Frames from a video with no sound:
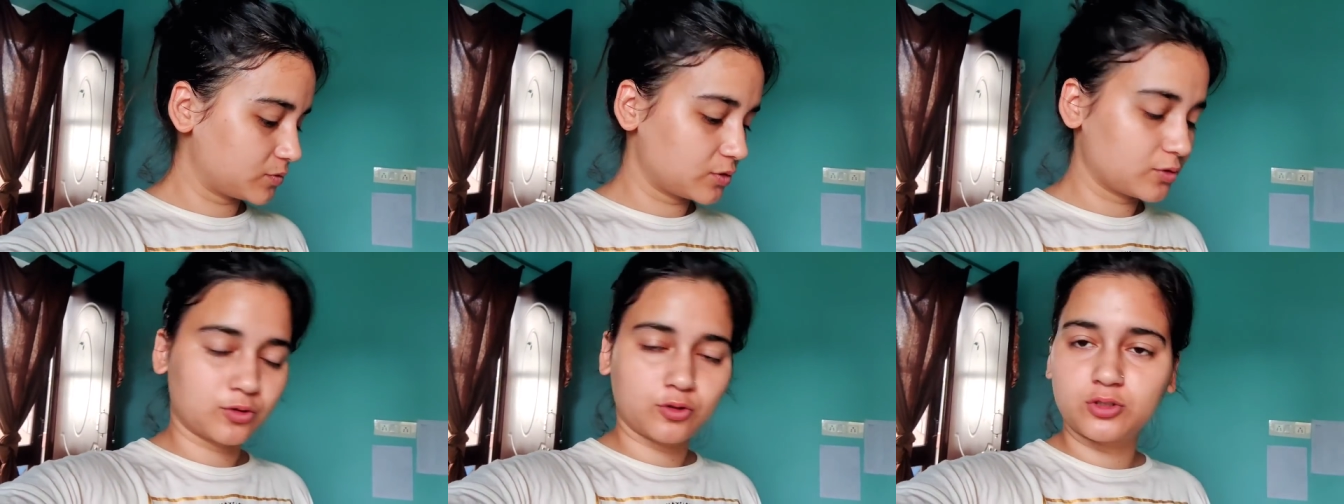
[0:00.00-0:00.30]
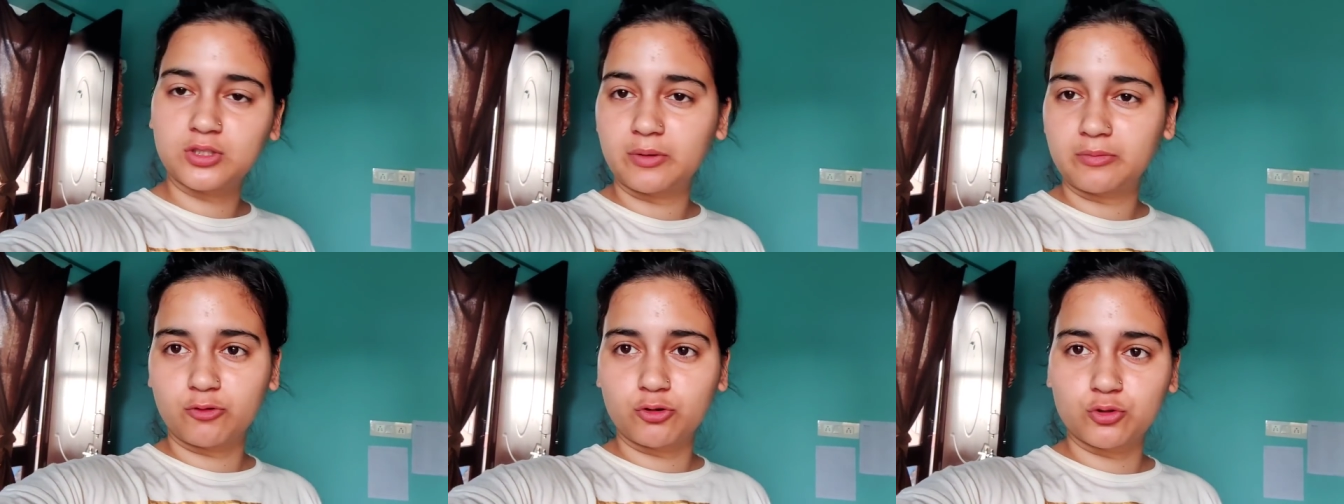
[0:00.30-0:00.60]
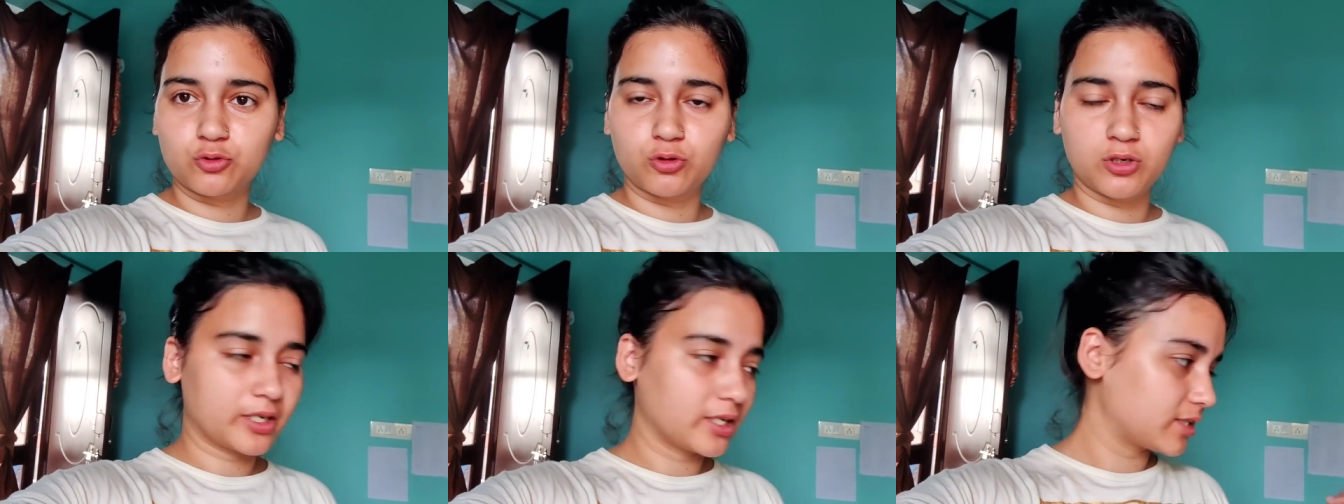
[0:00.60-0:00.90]
उसको जब वो
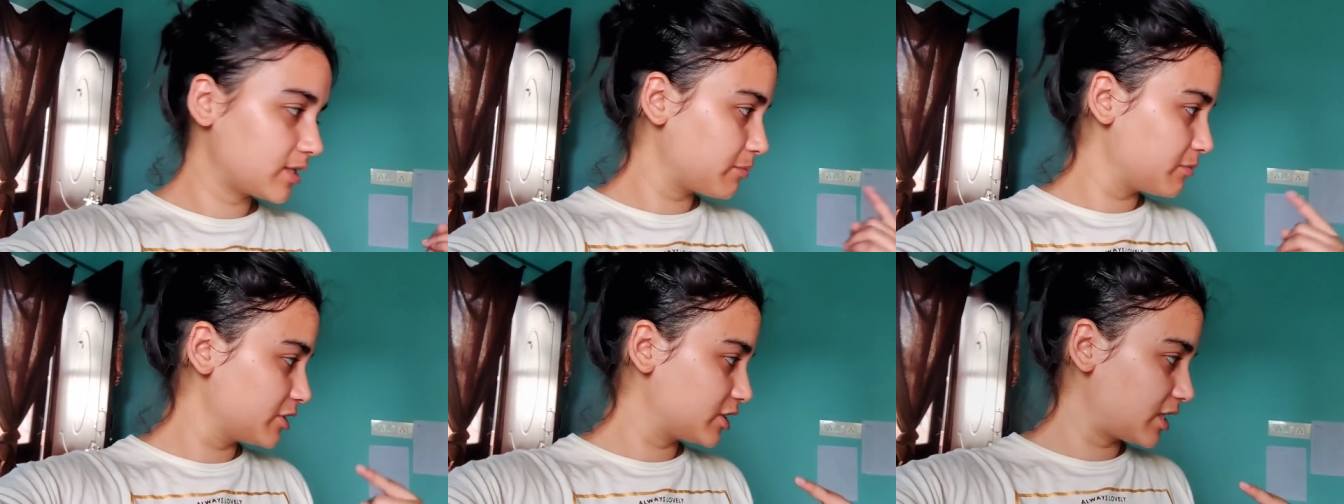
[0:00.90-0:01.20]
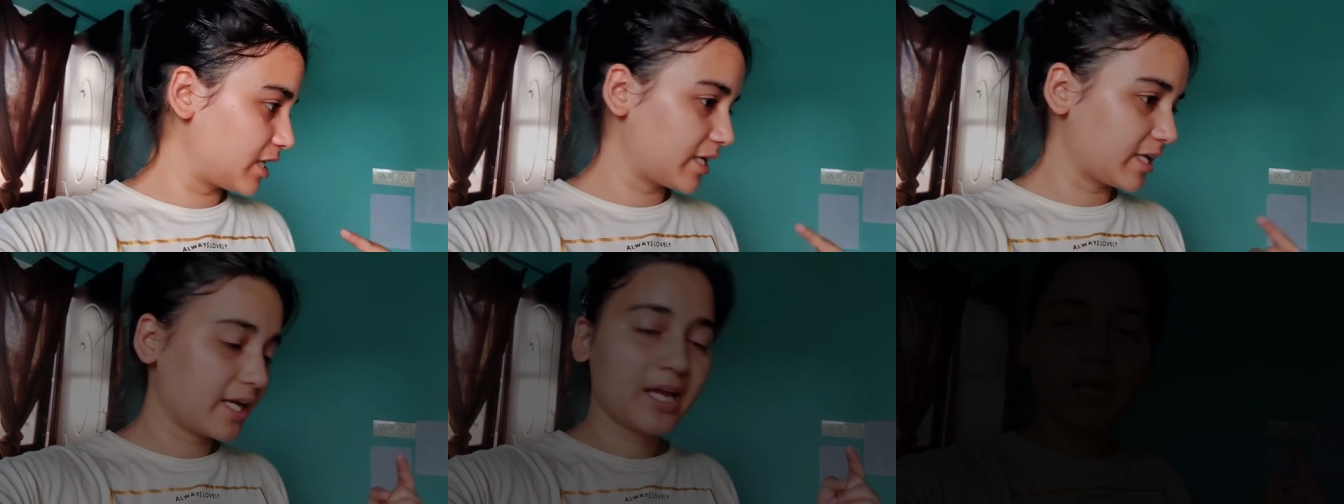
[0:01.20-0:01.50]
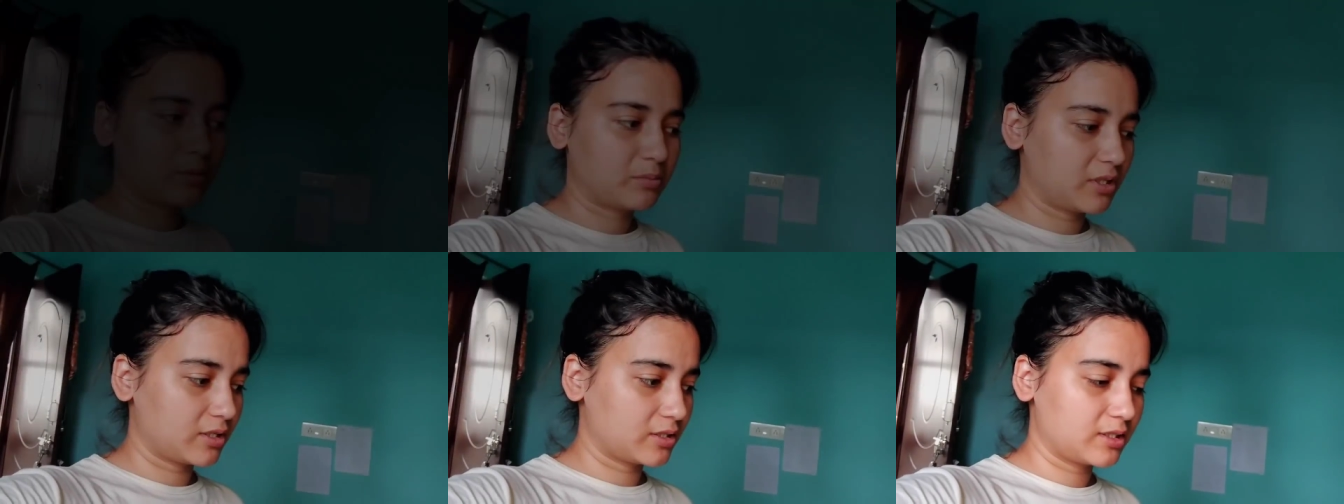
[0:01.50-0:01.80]
सूखेगा तब नीचे
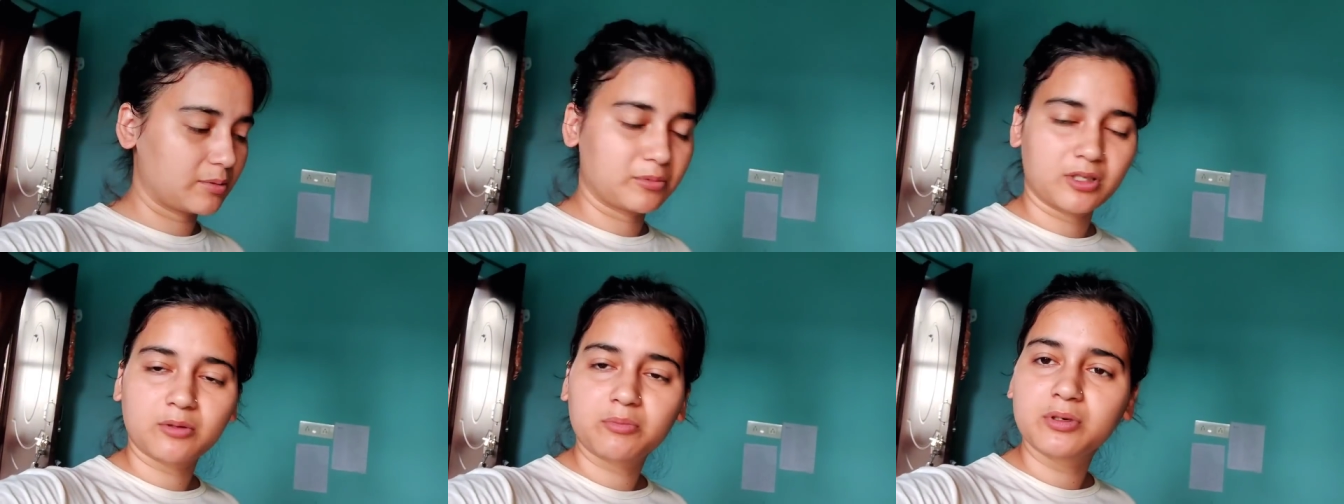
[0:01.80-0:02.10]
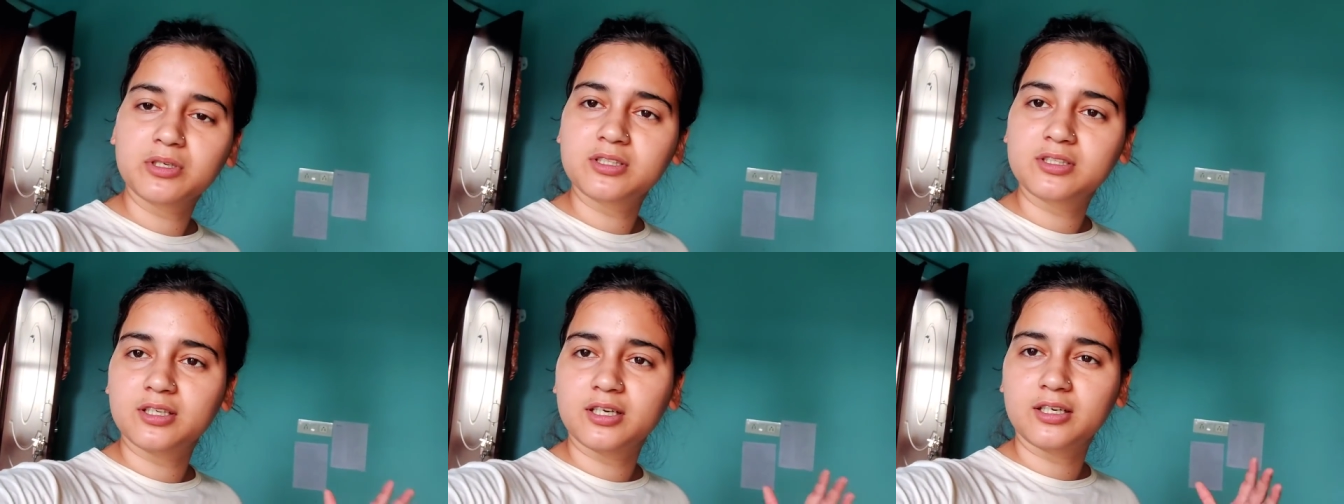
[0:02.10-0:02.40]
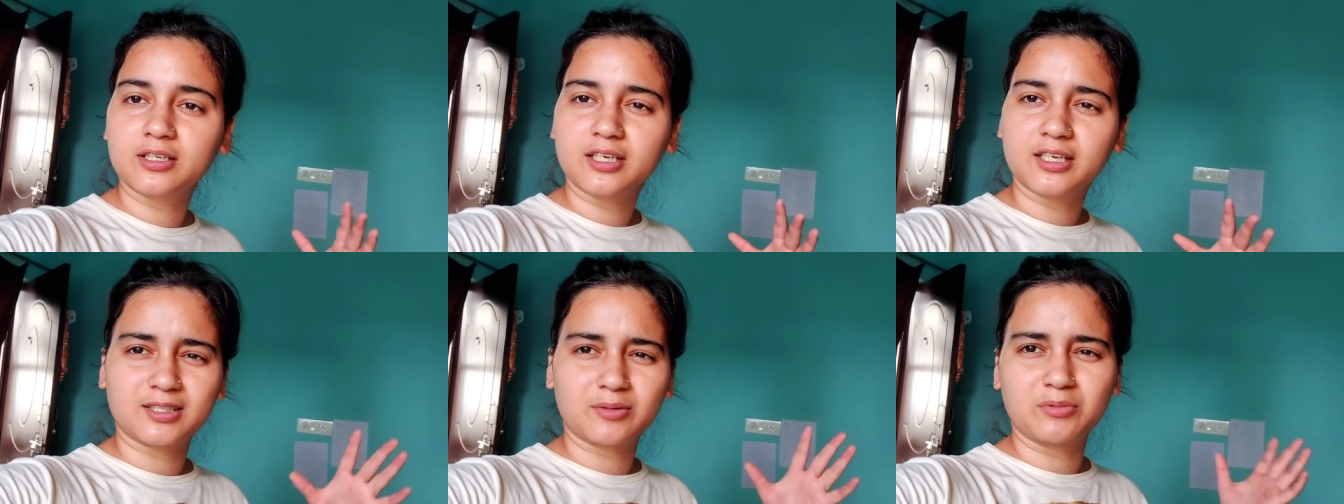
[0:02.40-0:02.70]
लाएंगे तब तक जब तक
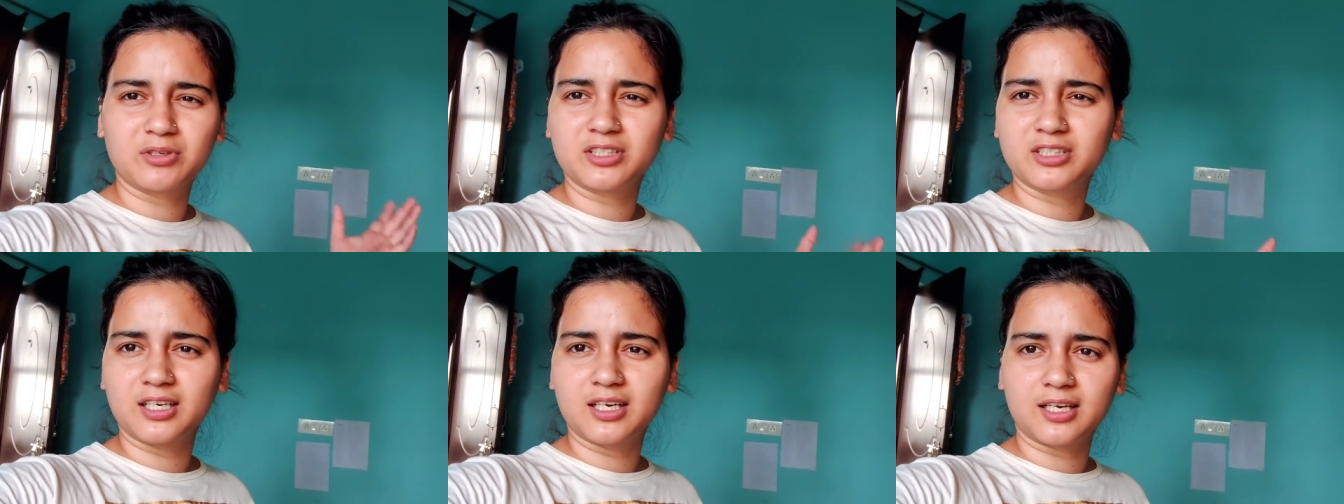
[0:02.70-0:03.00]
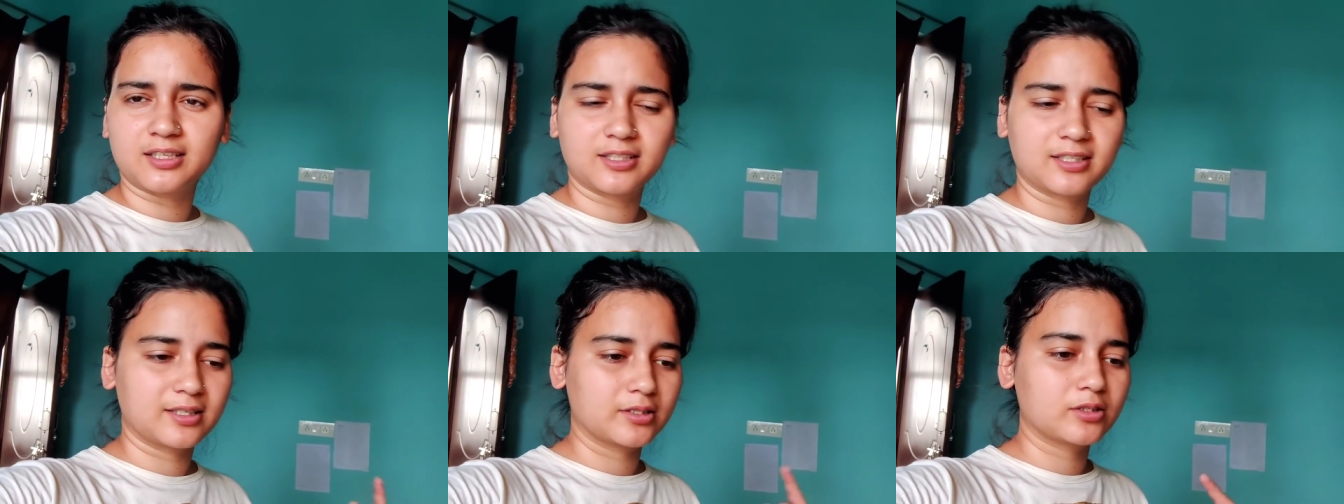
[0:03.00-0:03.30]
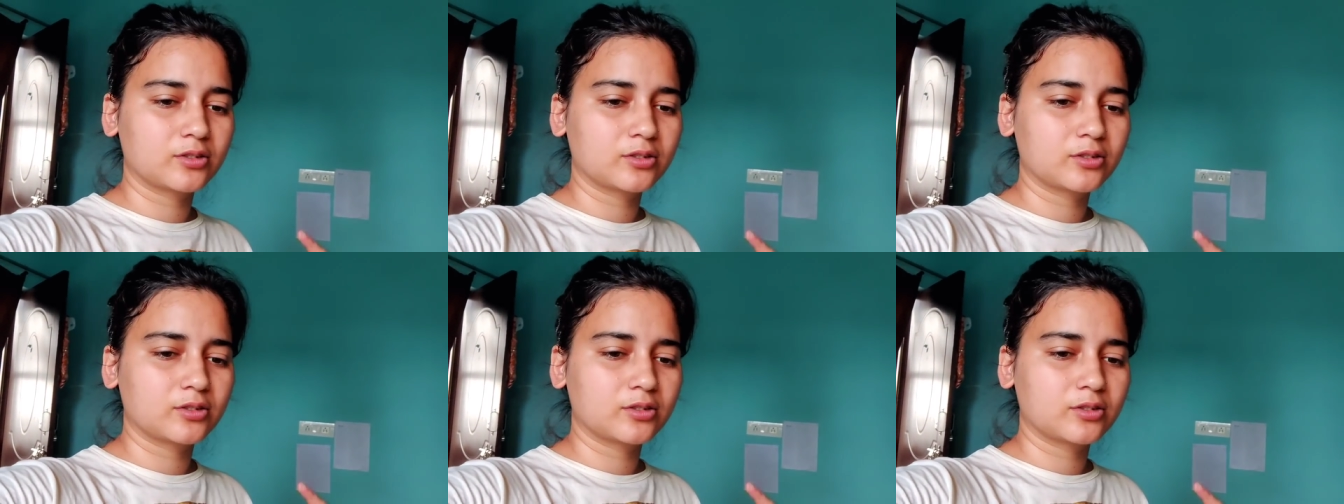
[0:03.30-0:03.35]
बिस्तर ये सब नीचे लाते